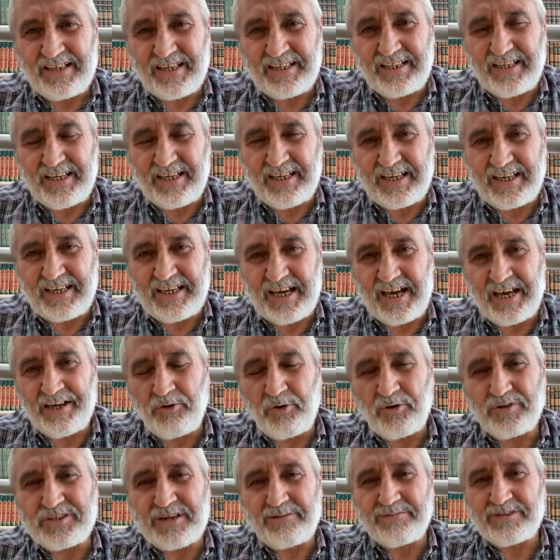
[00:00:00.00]
Dedi
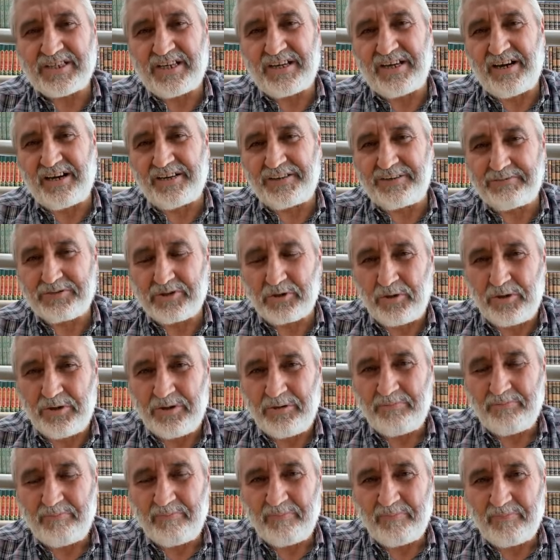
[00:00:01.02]
yani hocamıza yardımcı
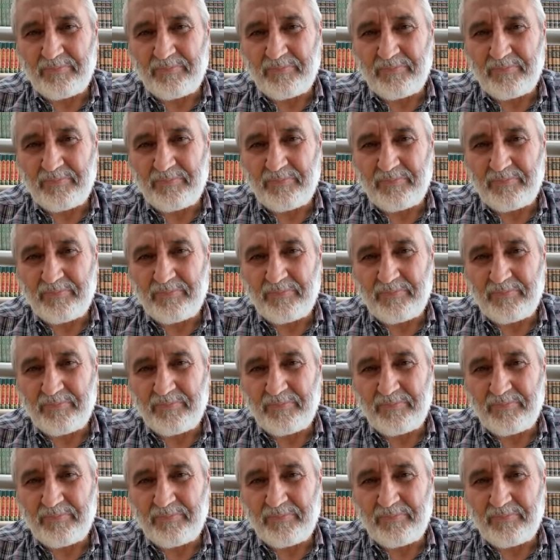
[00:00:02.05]
olun.